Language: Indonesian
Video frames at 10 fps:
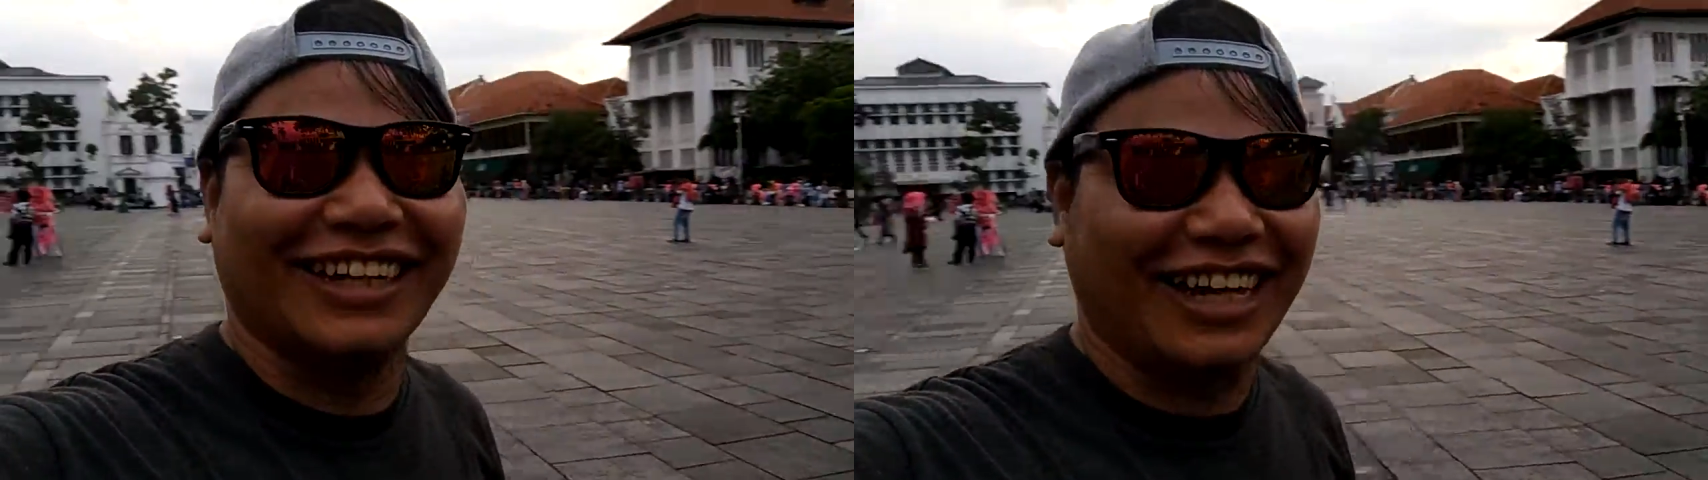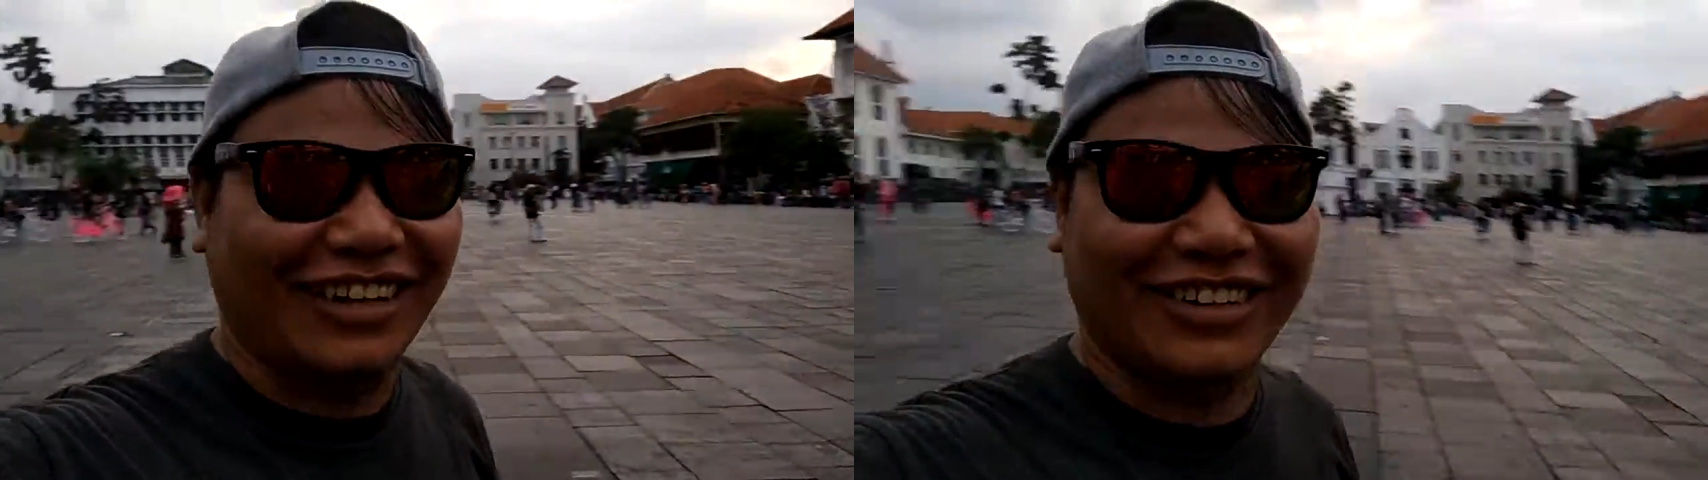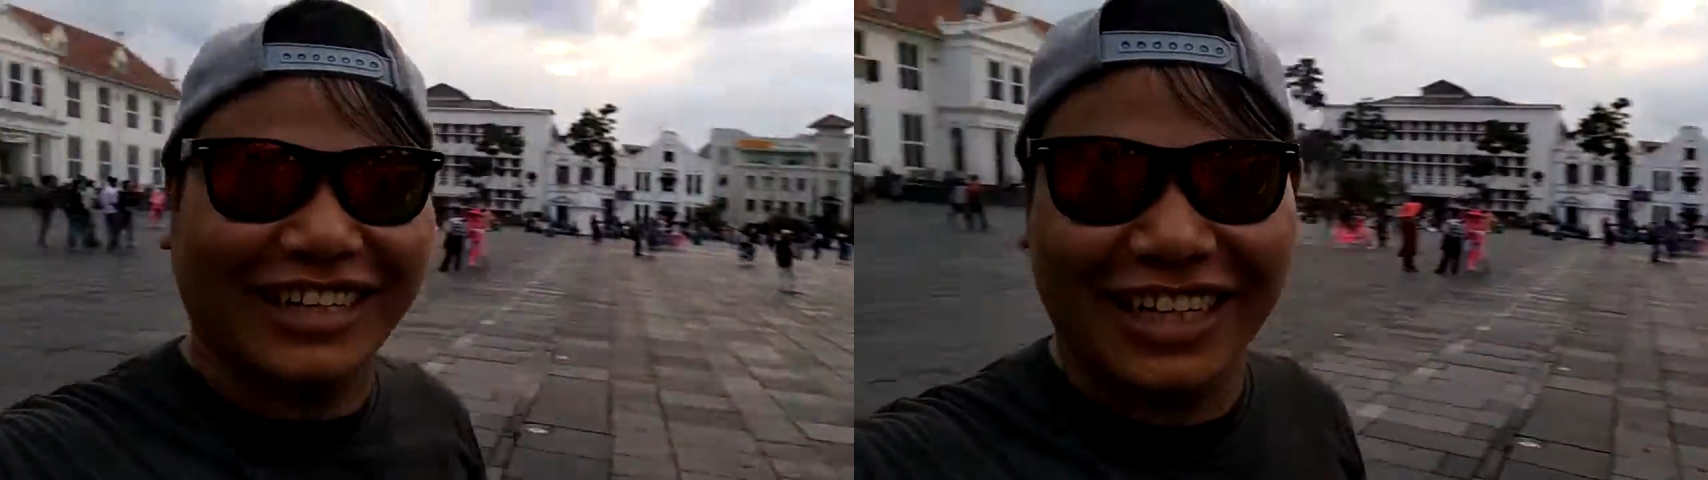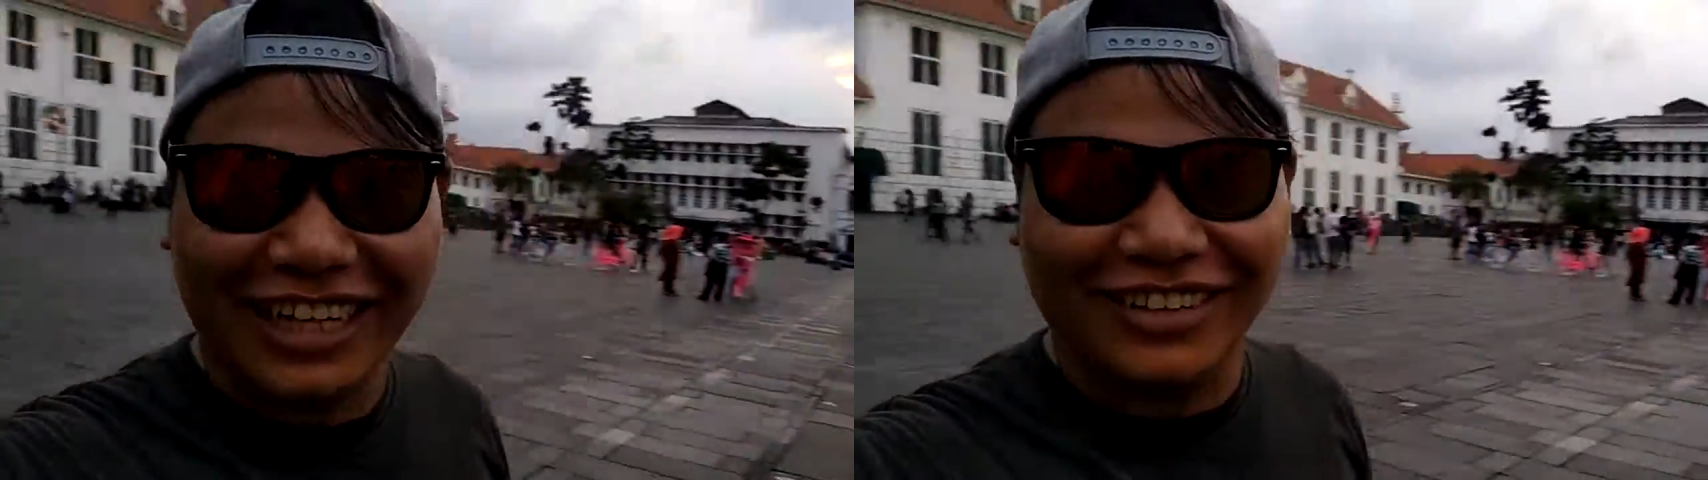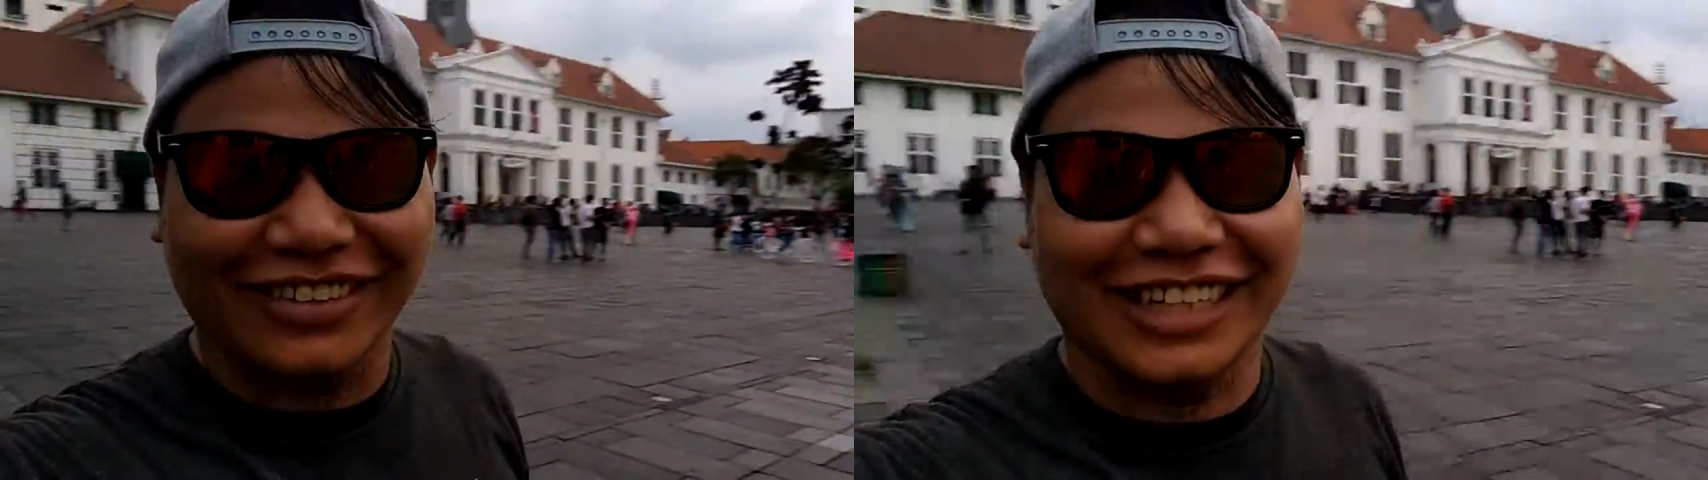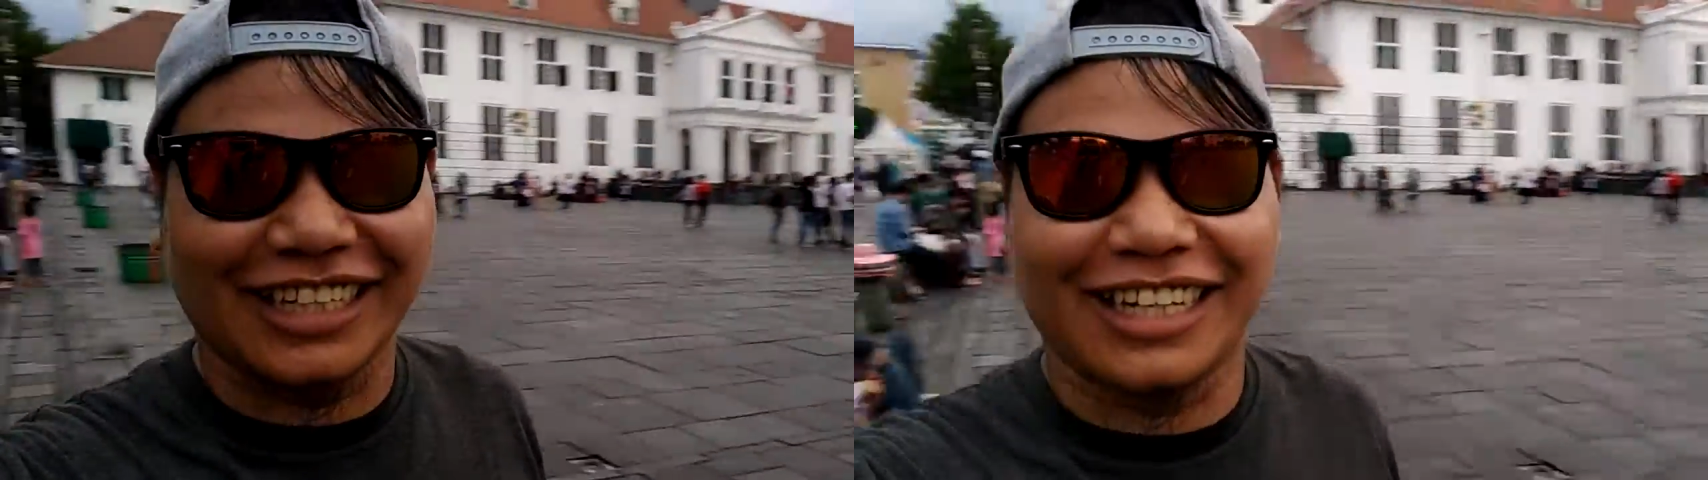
kayak orang gila gue di